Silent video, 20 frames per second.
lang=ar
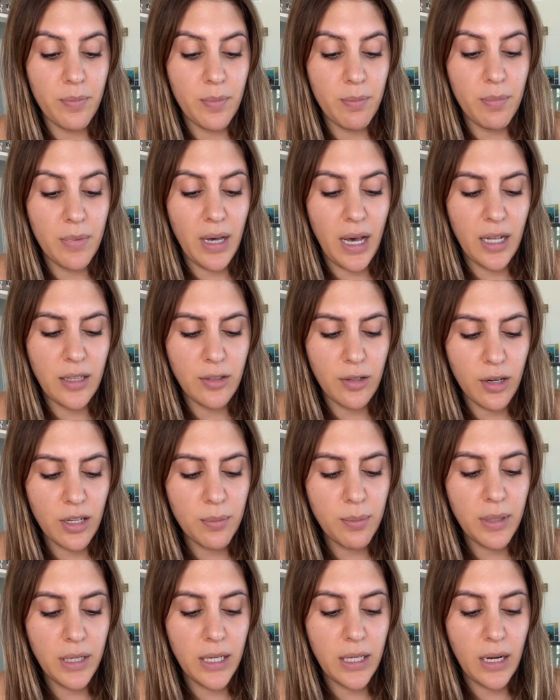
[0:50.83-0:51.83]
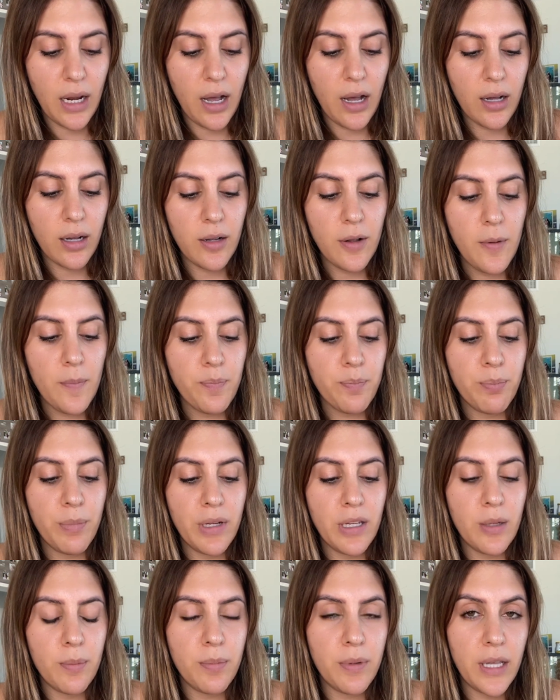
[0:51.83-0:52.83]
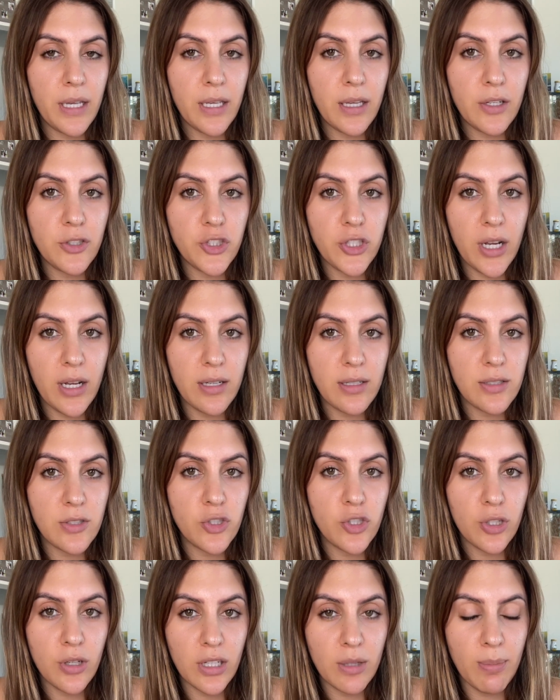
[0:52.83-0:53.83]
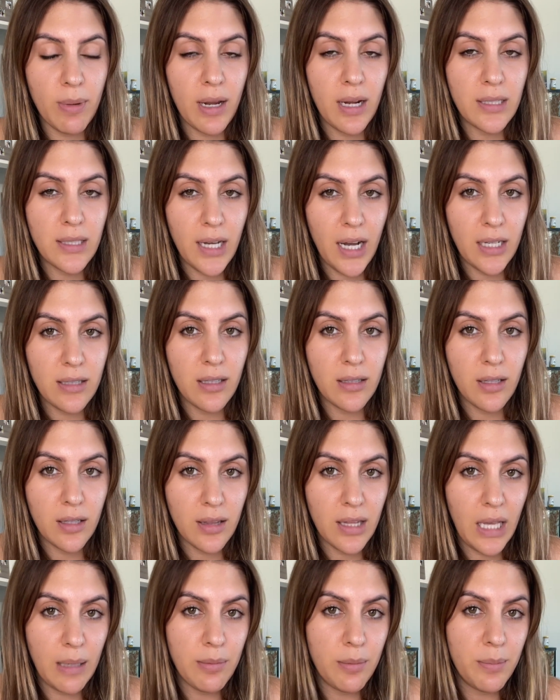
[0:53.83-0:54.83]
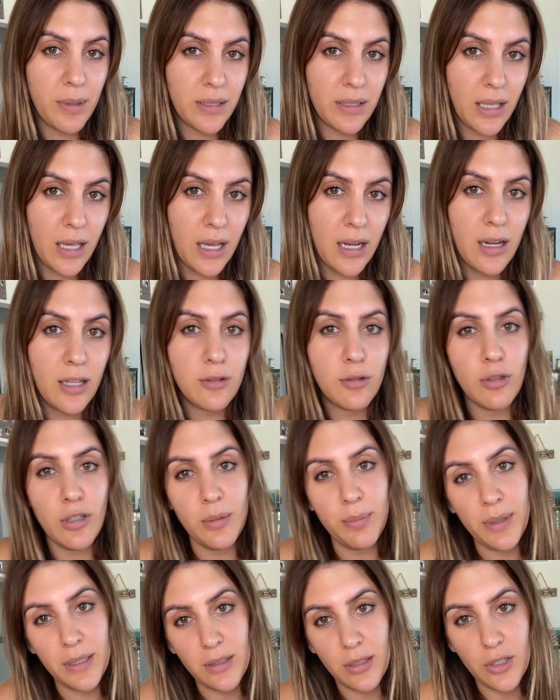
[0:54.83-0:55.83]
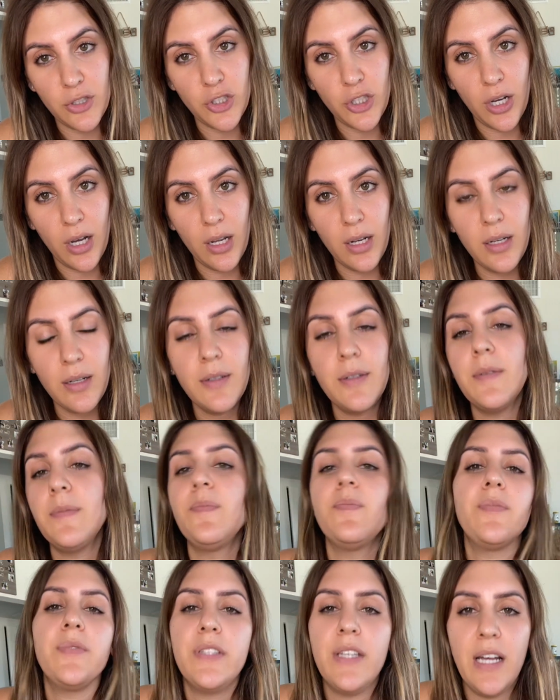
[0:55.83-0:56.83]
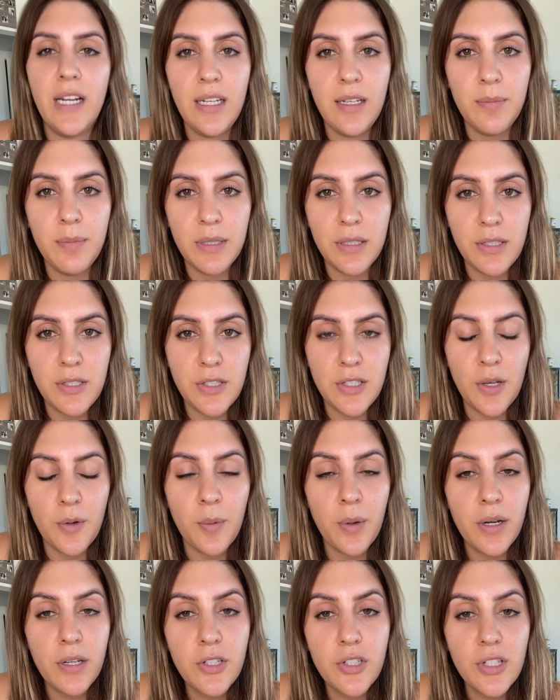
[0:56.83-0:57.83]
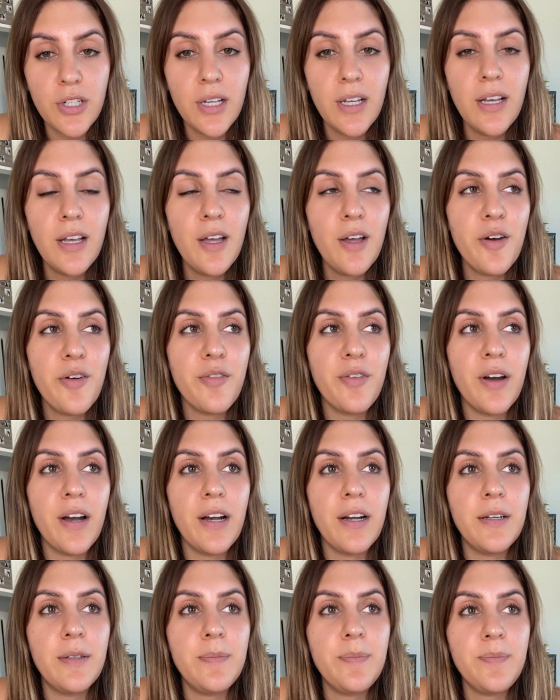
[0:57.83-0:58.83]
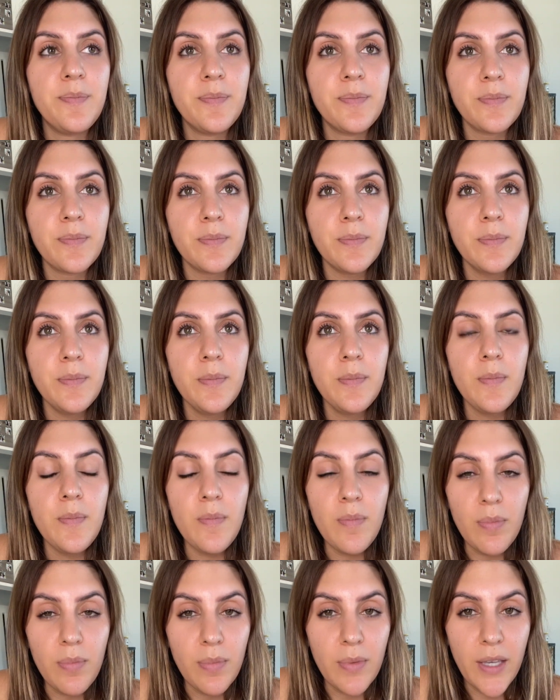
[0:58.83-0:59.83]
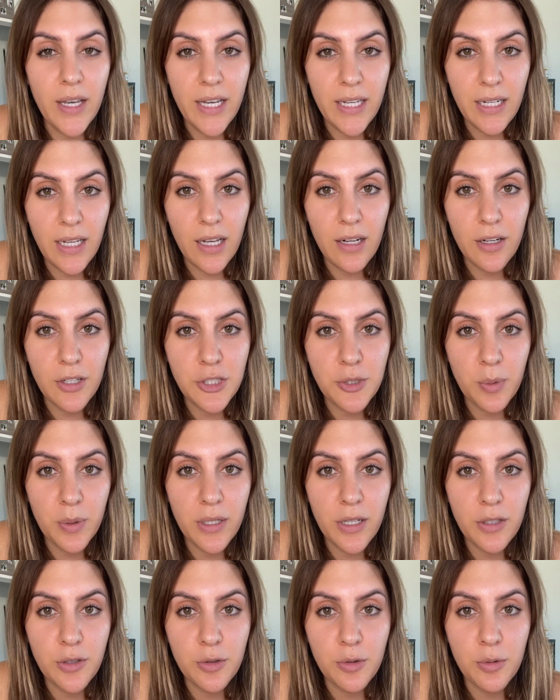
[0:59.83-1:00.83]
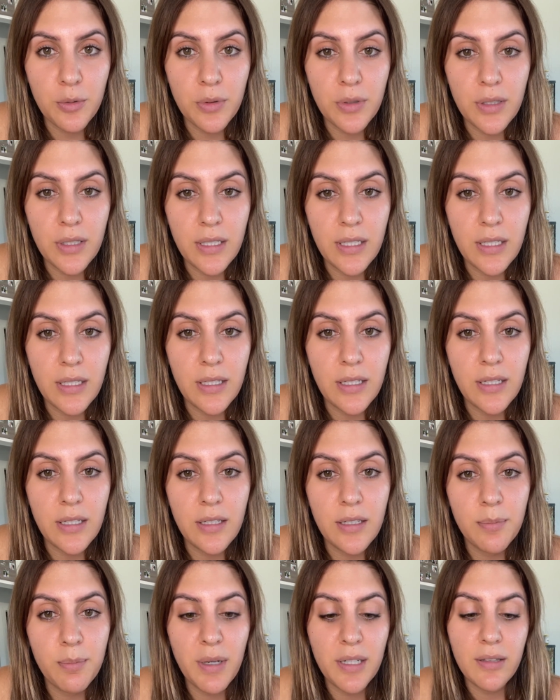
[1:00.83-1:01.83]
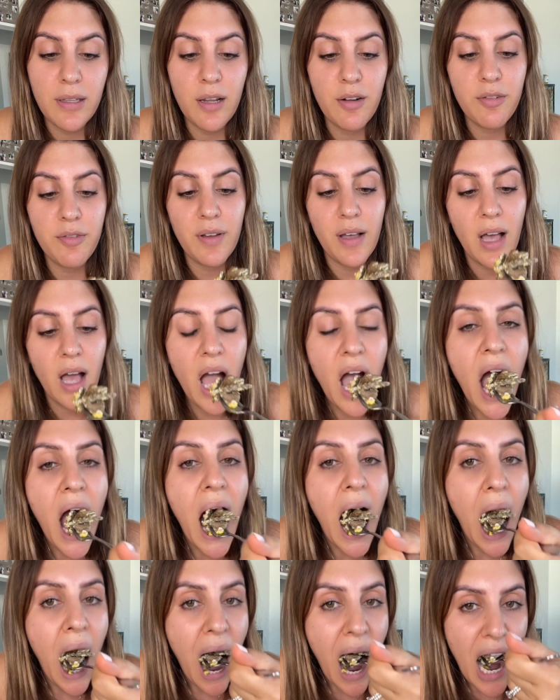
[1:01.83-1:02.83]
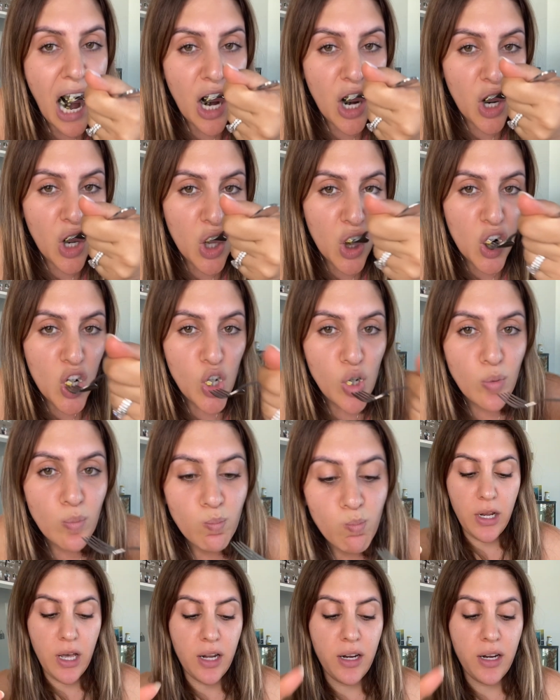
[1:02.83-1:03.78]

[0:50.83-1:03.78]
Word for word: اعتقد بالعراق من بنية تجهز جنط معناتها حتى تطلع من بيت أهلها تروح بيت رجال يعني من تتزوج ف هنا شوية تكون آه، مختلفة كانوا